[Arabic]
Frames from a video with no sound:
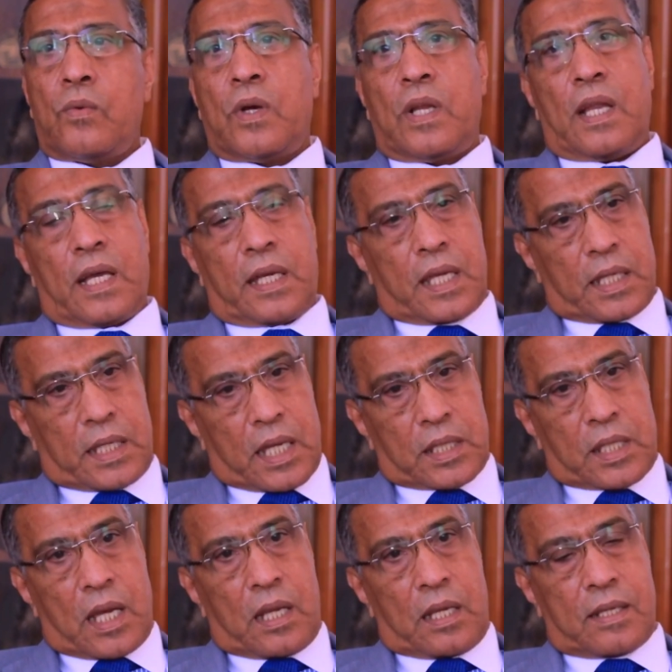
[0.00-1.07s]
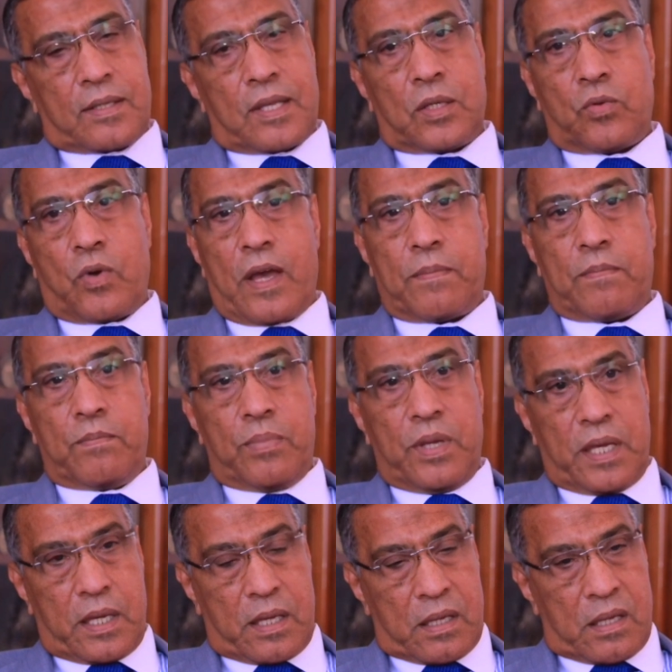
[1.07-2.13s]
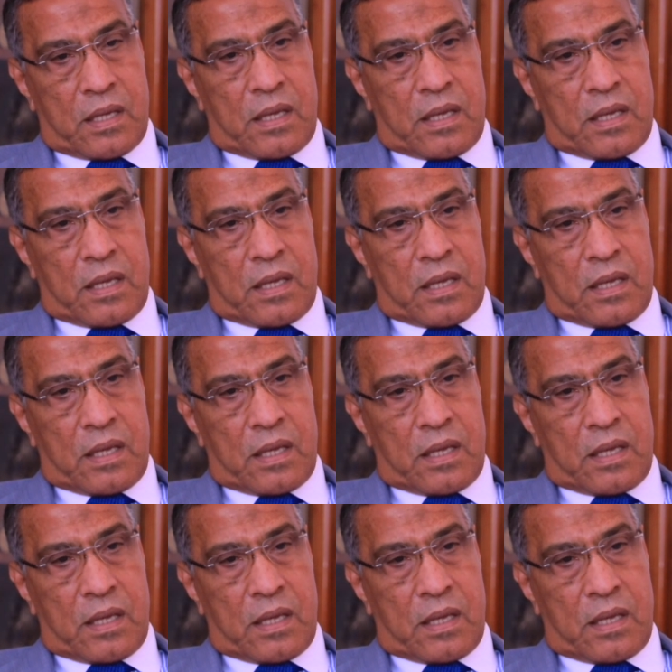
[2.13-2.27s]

ولكن كذلك سنعبئ